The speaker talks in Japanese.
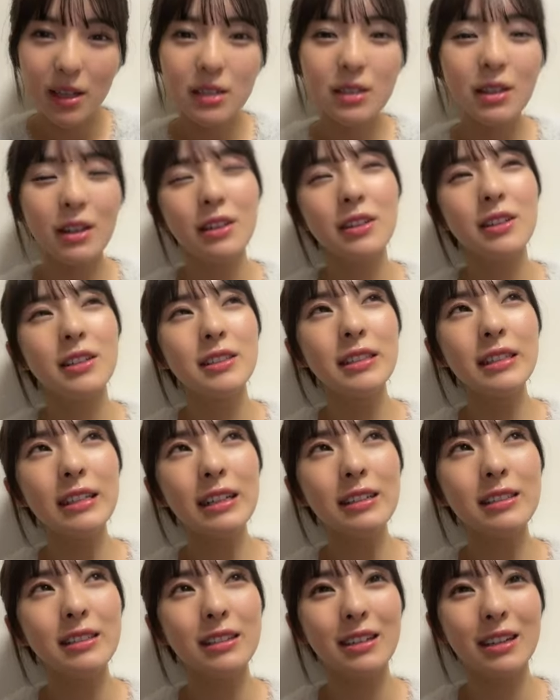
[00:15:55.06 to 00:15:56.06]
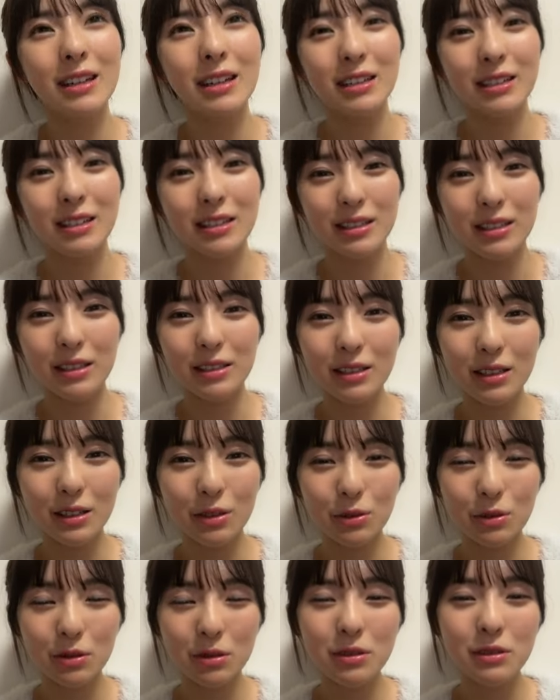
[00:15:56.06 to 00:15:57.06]
あの新幹線の中でさすがに
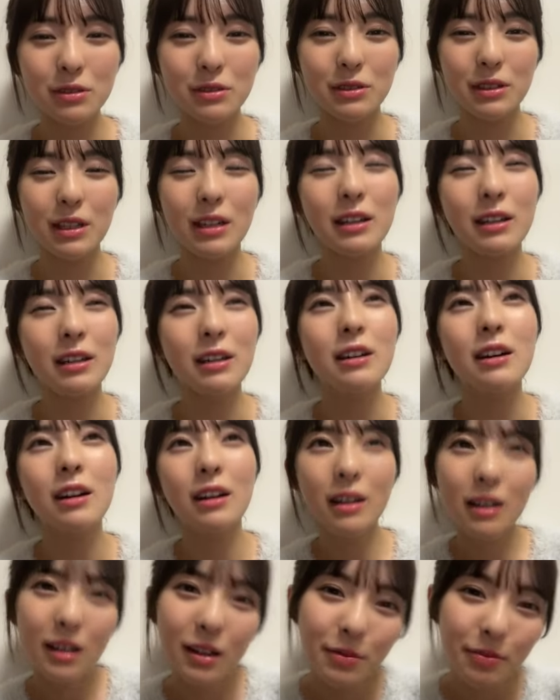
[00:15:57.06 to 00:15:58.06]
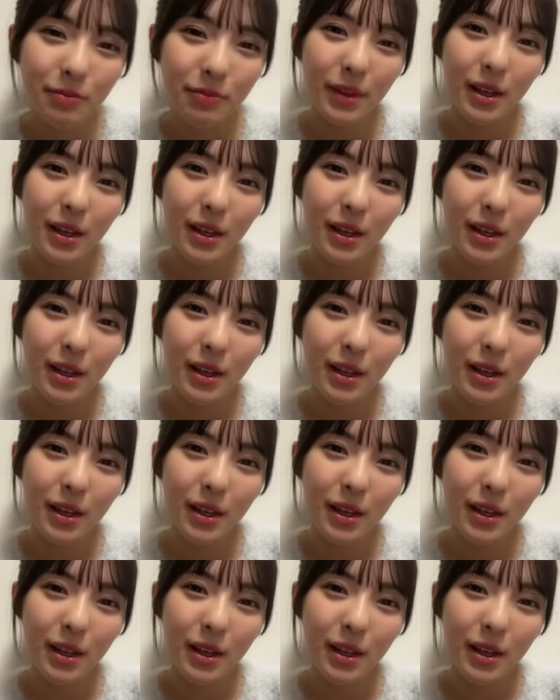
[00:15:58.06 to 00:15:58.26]
踊るのはあれだから